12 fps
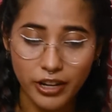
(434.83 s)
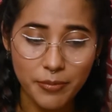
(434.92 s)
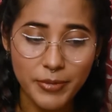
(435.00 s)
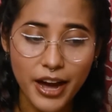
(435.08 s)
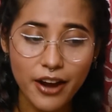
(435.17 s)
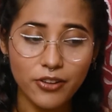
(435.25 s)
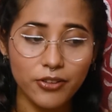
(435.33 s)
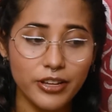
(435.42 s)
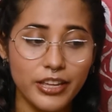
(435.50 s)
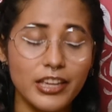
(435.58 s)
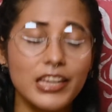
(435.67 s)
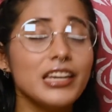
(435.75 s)
cambiaron
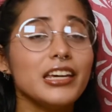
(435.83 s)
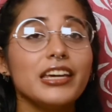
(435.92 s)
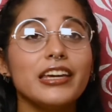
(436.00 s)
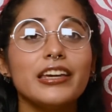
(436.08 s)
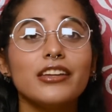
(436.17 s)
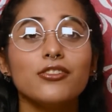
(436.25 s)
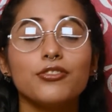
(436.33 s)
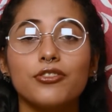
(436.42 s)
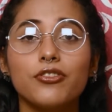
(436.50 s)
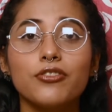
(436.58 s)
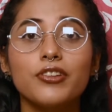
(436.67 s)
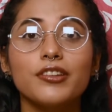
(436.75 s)
y
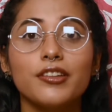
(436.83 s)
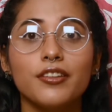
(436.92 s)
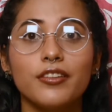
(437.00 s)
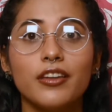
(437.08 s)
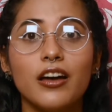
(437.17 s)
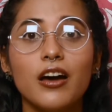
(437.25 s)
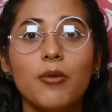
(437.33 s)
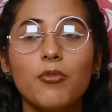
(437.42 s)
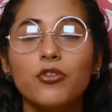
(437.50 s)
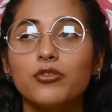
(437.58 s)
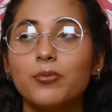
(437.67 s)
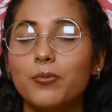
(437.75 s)
nosotros
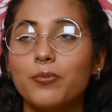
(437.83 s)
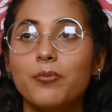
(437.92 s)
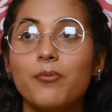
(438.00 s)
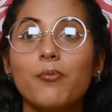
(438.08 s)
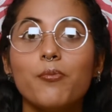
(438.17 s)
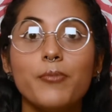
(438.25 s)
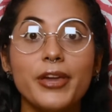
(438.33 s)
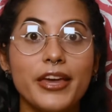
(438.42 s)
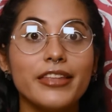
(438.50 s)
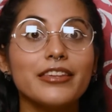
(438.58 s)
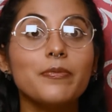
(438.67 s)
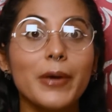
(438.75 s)
necesitábamos
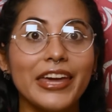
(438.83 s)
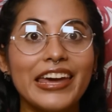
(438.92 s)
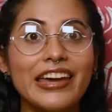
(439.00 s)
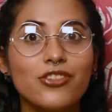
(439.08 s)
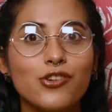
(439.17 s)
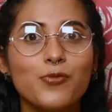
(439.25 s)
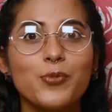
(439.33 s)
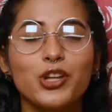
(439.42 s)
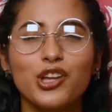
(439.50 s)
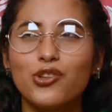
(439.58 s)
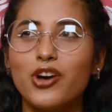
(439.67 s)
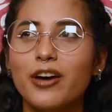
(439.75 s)
billetes pequeños
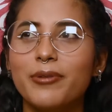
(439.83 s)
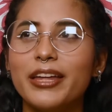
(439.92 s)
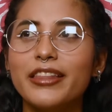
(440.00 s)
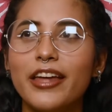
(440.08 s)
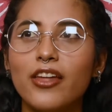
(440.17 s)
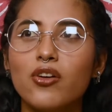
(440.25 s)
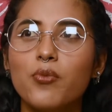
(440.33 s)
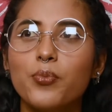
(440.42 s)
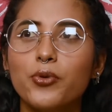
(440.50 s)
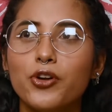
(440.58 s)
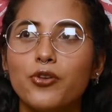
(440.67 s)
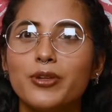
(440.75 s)
porque nos habían dado
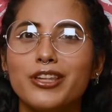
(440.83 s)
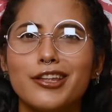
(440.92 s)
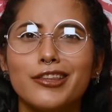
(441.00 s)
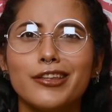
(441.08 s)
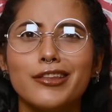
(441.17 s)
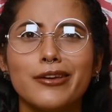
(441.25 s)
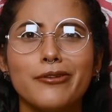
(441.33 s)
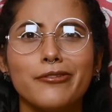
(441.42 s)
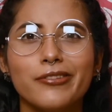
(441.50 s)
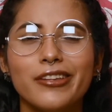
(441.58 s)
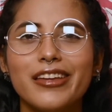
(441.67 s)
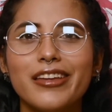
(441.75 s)
puro billete
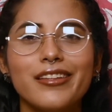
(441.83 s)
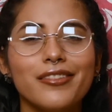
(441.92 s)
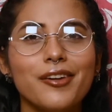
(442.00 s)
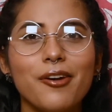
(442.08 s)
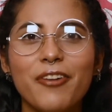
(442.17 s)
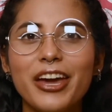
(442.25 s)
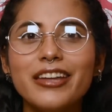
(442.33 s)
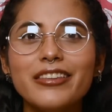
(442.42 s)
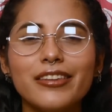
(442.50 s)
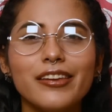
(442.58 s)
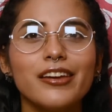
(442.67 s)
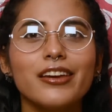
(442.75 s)
de de
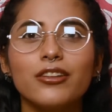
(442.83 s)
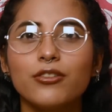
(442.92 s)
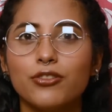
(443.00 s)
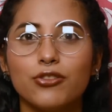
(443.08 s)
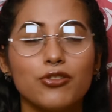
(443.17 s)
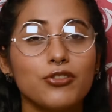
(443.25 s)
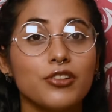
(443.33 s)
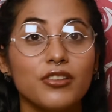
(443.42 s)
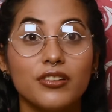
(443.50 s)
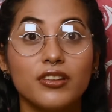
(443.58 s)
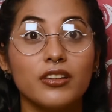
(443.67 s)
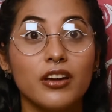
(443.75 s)
20 y nosotros
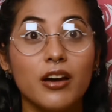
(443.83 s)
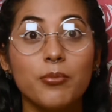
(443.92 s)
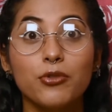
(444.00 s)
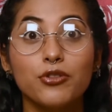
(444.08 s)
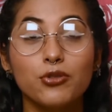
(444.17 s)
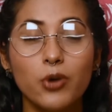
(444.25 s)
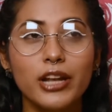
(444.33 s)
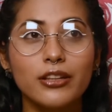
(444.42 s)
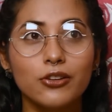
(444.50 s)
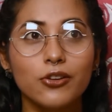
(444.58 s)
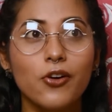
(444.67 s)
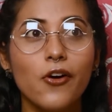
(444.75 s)
necesitábamos
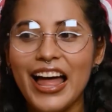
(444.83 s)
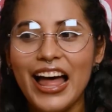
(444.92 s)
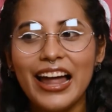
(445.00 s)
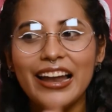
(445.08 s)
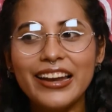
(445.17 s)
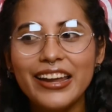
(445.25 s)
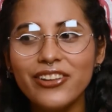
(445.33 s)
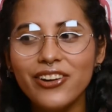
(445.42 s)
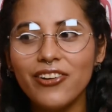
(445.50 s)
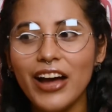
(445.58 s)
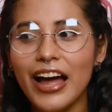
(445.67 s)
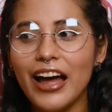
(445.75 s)
suelto A little,
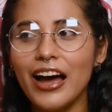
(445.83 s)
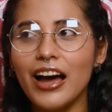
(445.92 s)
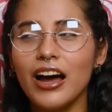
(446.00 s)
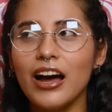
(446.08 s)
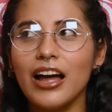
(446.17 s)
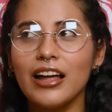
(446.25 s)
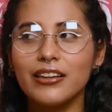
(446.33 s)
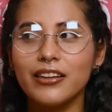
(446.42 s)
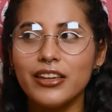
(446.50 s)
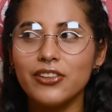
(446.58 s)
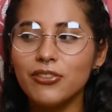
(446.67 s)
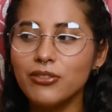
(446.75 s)
uh, a
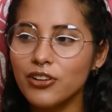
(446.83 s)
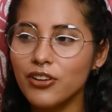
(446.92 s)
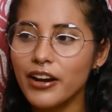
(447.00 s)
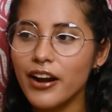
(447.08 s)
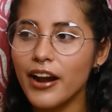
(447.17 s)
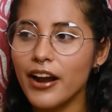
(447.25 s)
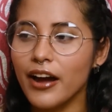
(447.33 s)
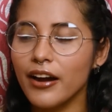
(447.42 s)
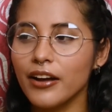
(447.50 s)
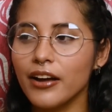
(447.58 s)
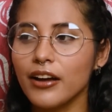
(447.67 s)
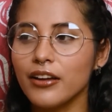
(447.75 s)
little dollar,
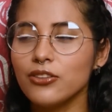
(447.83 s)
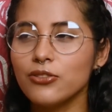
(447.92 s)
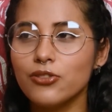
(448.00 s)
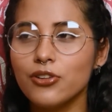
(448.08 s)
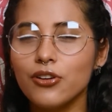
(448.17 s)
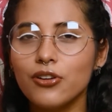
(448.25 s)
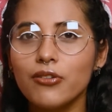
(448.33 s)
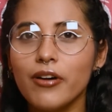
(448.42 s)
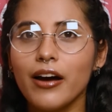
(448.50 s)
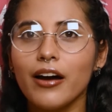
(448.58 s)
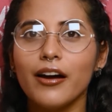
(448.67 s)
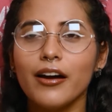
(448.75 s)
uh, you know,
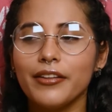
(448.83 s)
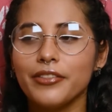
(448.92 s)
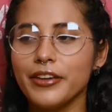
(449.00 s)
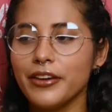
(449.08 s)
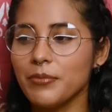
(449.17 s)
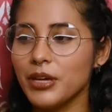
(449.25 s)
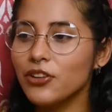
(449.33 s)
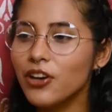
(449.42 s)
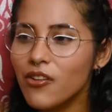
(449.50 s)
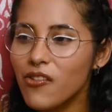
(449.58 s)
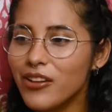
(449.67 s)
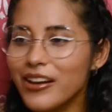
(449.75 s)
uh, the
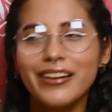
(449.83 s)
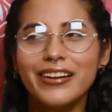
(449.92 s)
middle.